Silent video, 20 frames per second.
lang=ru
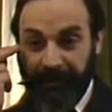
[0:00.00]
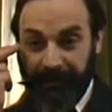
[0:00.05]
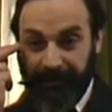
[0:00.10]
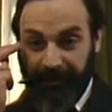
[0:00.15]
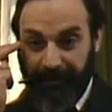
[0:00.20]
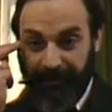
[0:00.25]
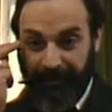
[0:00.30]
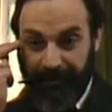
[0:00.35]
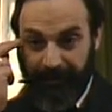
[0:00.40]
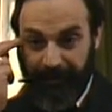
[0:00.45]

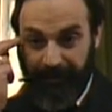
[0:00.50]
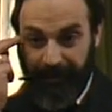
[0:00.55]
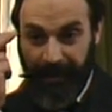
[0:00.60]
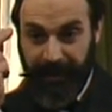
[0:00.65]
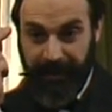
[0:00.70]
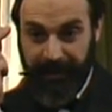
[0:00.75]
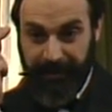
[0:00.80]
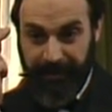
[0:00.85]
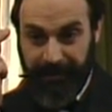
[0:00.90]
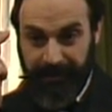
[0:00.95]
Да, в их
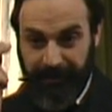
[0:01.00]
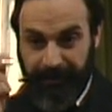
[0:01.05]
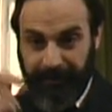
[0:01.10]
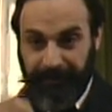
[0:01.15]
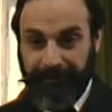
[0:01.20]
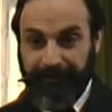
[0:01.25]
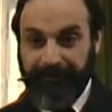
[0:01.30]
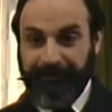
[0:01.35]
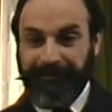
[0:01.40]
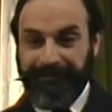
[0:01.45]

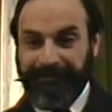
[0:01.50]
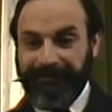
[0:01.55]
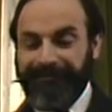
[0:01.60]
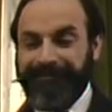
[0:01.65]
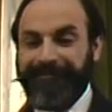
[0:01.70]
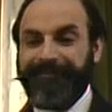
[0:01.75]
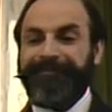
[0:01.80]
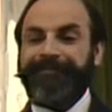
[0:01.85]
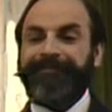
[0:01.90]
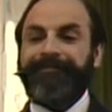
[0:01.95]
воображении.
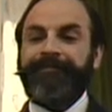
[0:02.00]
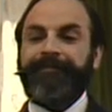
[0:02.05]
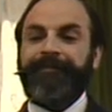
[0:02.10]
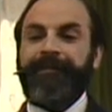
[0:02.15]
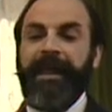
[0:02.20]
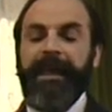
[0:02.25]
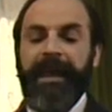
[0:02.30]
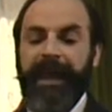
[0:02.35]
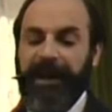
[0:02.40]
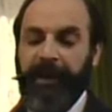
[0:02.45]

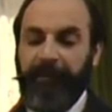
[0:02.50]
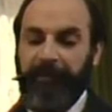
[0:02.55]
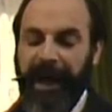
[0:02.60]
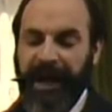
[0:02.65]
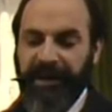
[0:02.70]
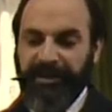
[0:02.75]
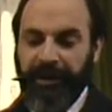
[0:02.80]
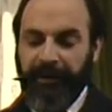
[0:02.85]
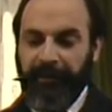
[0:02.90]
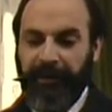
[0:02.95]

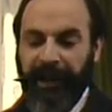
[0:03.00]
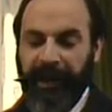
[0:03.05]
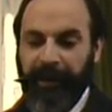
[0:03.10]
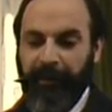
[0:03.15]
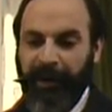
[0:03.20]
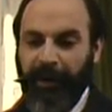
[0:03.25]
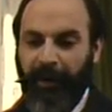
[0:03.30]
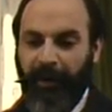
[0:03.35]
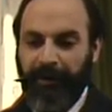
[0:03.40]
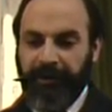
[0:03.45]
В играх
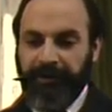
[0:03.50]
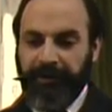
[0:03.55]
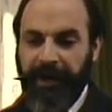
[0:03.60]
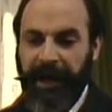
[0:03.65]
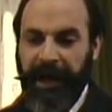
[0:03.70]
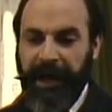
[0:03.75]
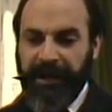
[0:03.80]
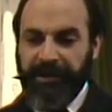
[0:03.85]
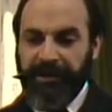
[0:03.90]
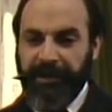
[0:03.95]
страстей
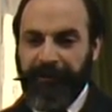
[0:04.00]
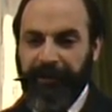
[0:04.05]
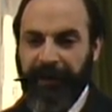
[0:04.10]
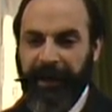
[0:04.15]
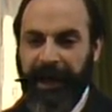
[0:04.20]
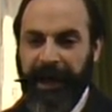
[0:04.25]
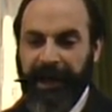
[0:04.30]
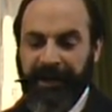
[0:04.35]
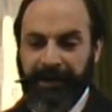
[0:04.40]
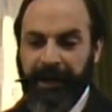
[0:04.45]
мы все
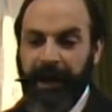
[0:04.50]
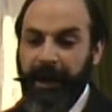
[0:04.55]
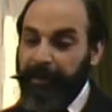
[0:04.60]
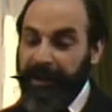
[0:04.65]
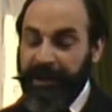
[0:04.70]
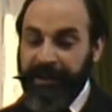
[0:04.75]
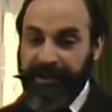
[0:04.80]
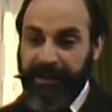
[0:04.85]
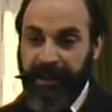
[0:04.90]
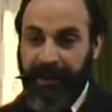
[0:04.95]
пытаемся это
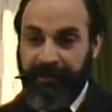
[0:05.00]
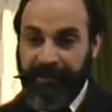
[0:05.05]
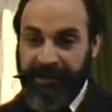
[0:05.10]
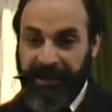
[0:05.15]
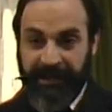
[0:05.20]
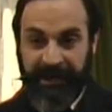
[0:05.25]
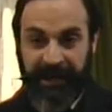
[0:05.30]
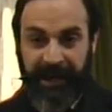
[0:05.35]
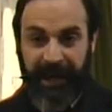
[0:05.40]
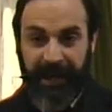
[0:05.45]
забыть,
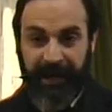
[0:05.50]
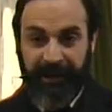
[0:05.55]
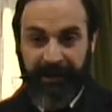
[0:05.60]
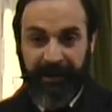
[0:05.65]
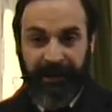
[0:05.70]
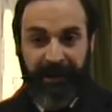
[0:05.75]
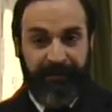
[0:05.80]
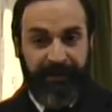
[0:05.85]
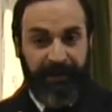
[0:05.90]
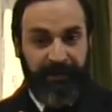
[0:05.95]
но
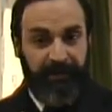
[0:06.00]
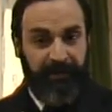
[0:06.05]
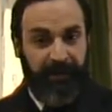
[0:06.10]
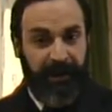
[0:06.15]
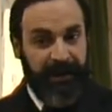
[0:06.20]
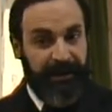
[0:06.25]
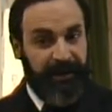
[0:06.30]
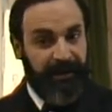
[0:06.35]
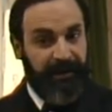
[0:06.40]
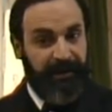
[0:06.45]
это выходит на
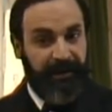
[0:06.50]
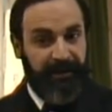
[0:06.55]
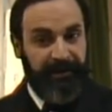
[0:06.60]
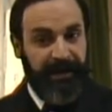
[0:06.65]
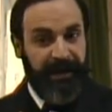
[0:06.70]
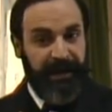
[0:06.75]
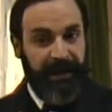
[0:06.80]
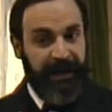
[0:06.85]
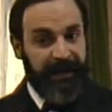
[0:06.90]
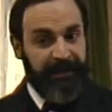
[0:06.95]

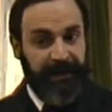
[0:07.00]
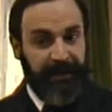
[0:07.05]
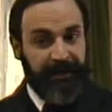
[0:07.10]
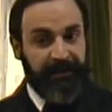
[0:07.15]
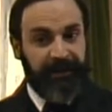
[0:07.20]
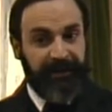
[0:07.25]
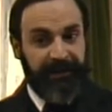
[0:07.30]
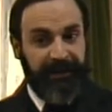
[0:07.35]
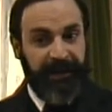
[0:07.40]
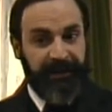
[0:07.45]
поверхность.
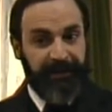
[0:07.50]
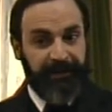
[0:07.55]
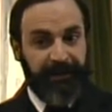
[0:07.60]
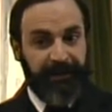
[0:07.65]
Каждое наше